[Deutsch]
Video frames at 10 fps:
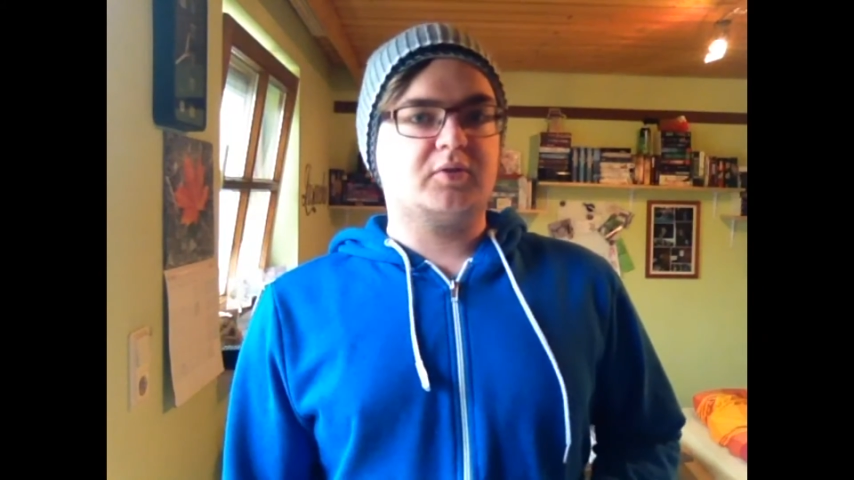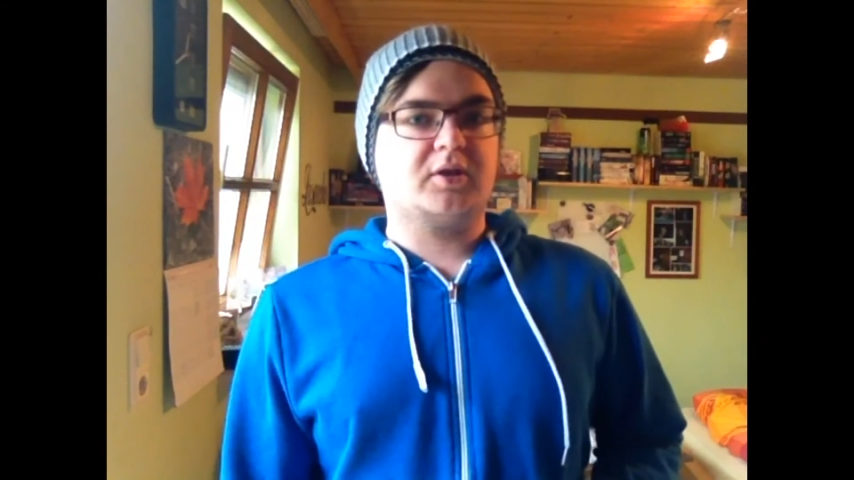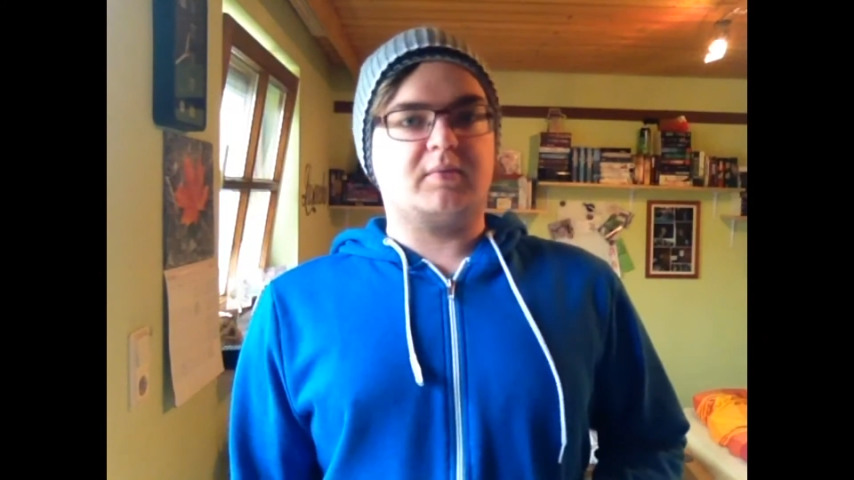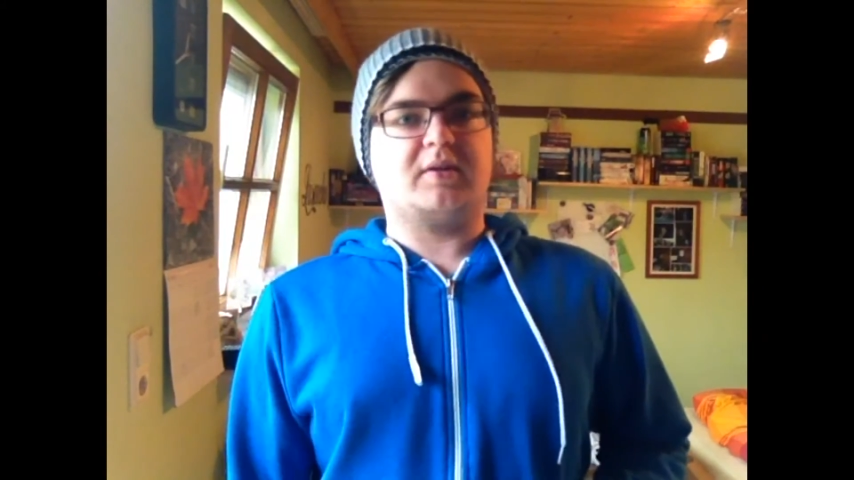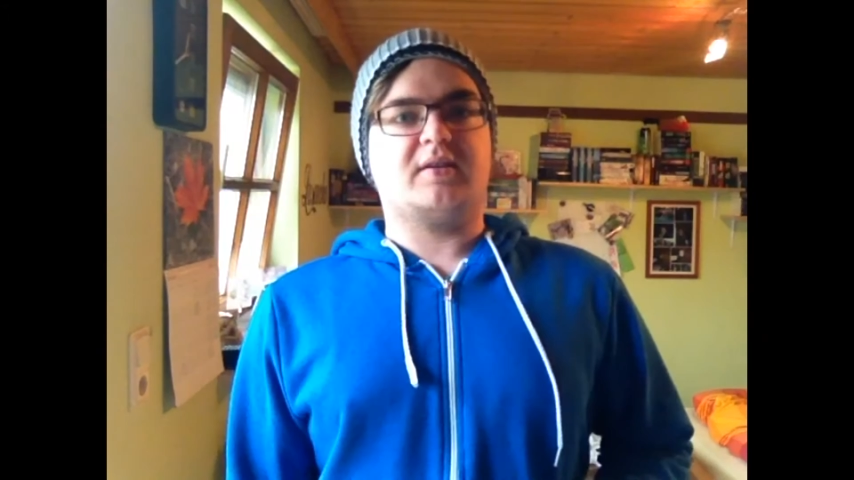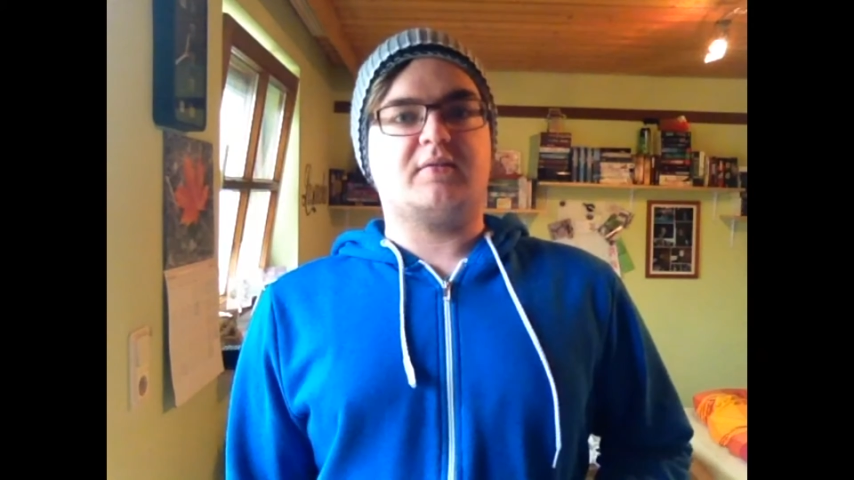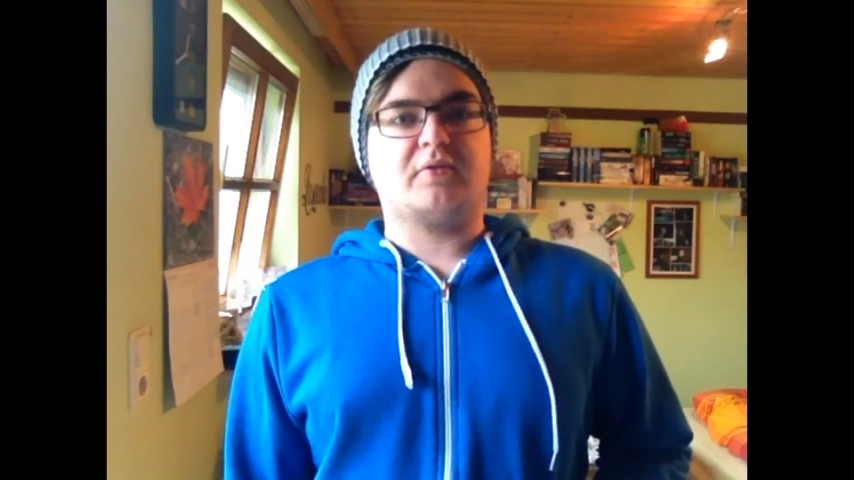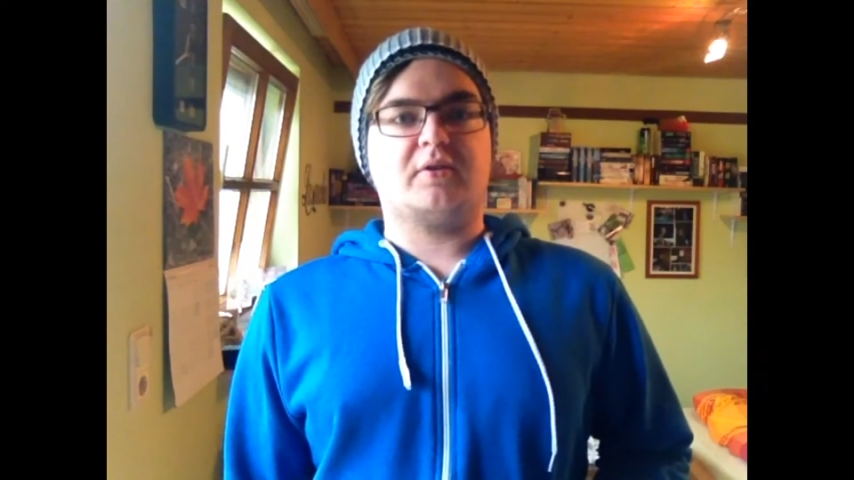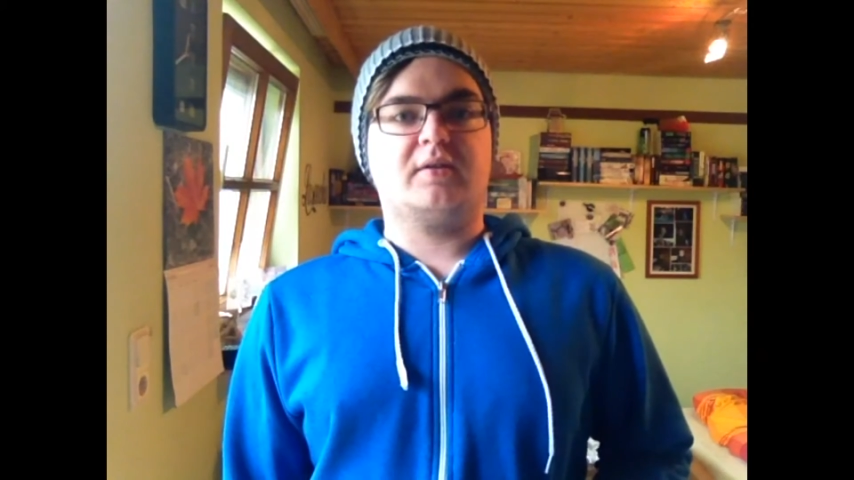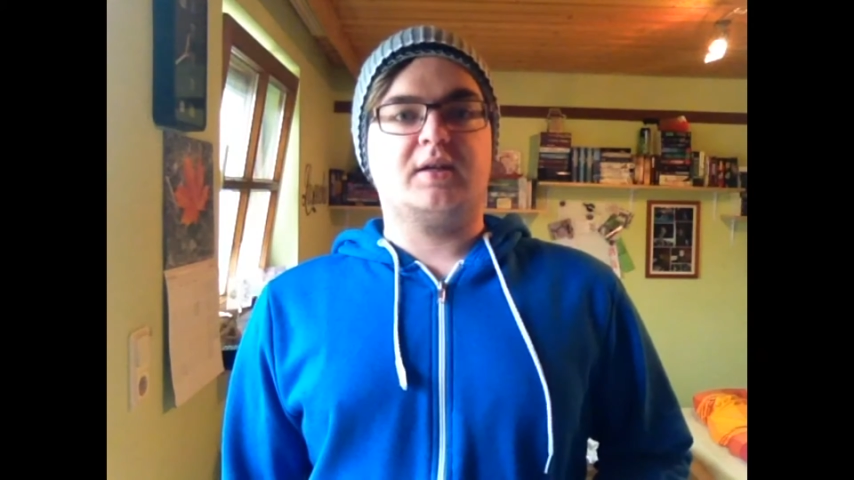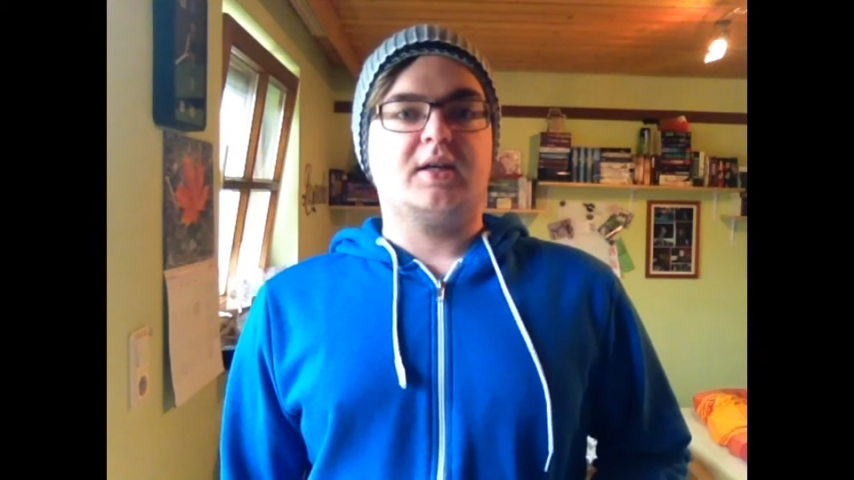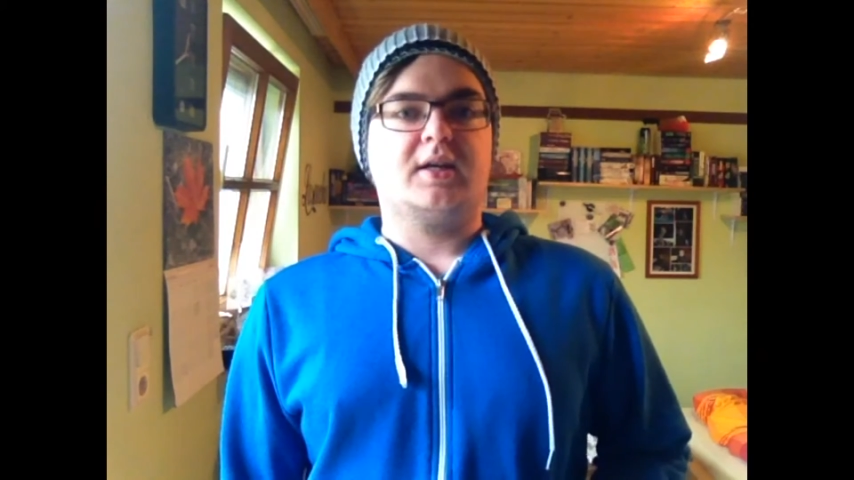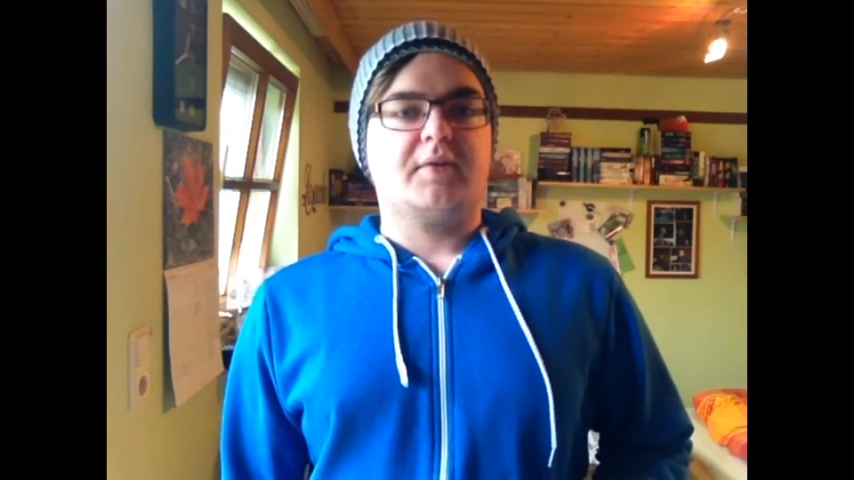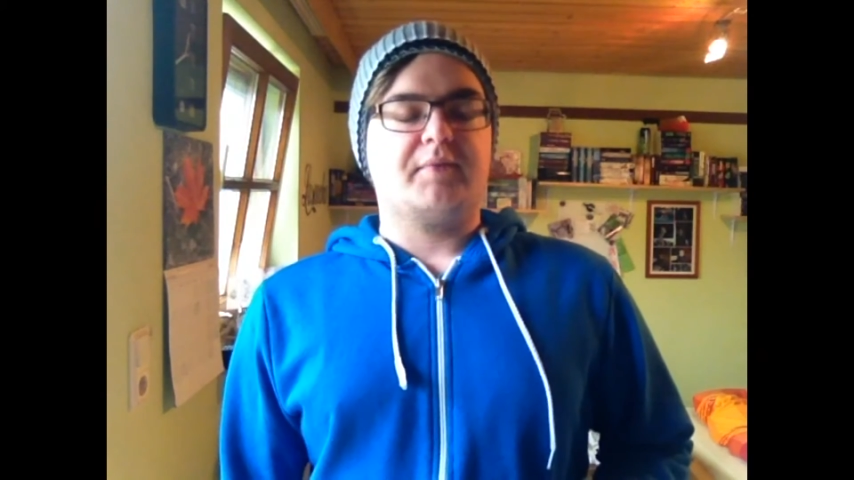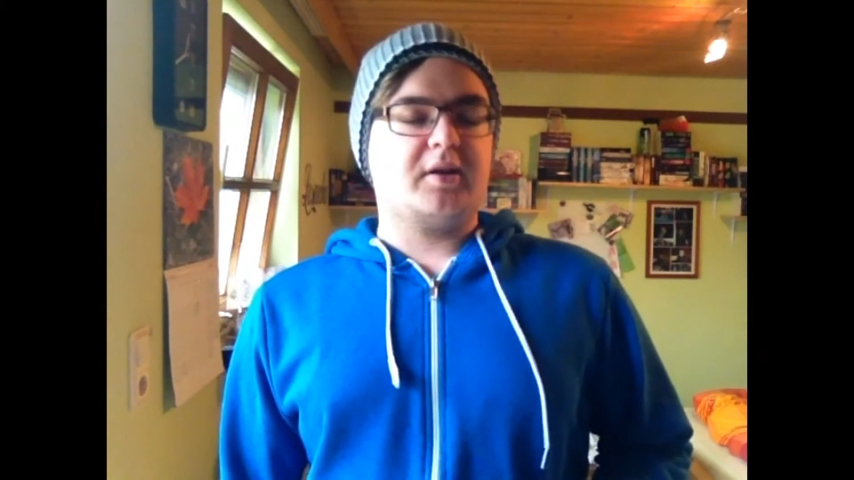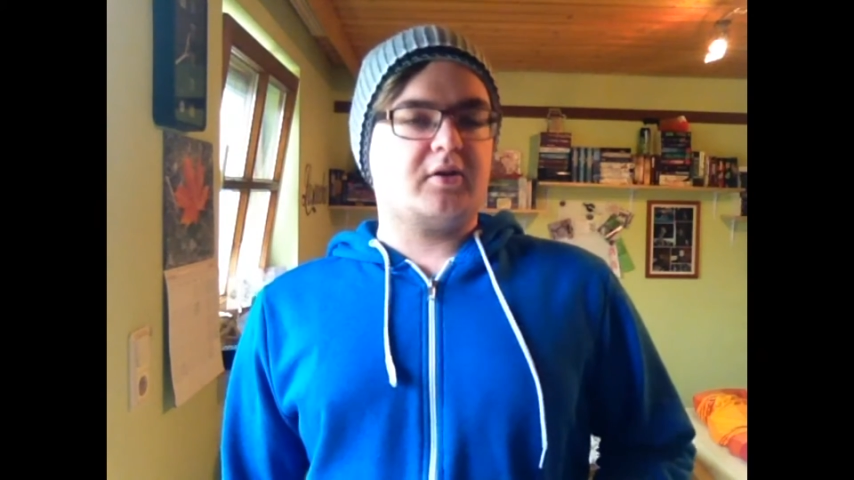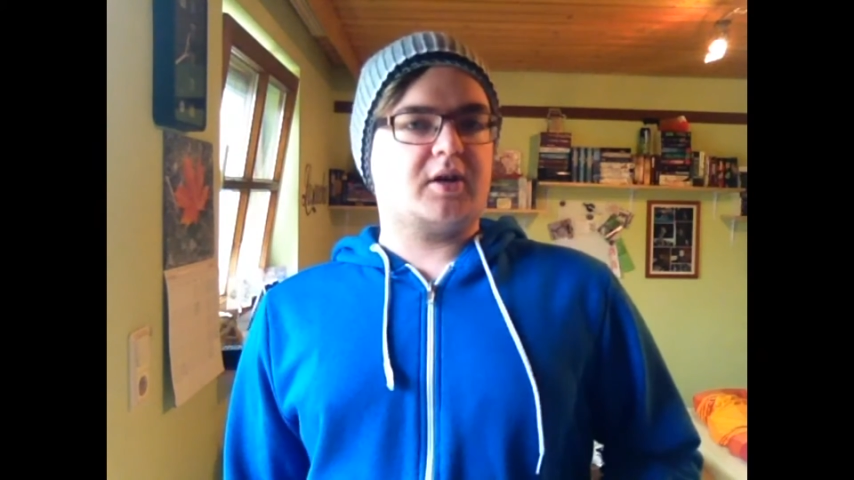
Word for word: Würde mich sehr freuen, wenn da